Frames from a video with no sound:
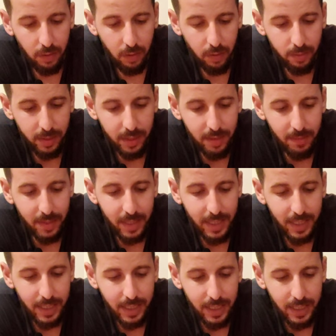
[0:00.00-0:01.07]
حومتنا ما
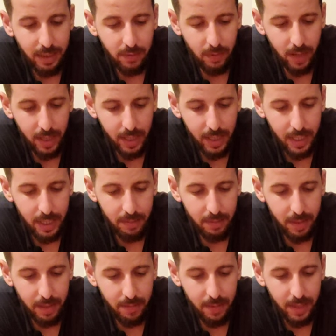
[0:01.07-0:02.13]
كاينش شي واحد اللي
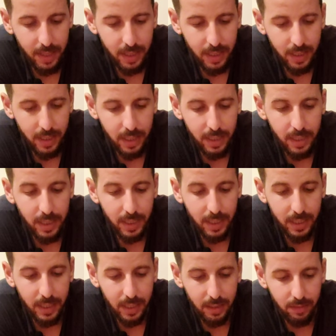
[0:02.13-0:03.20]
كيبيع الماكله ديال
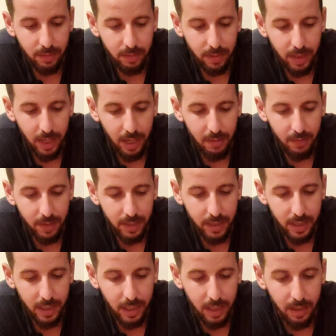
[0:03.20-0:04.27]
الدريساج فهمتي
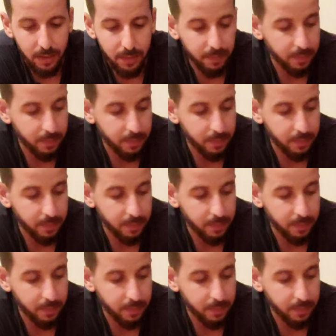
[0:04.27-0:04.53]
الافانتي ان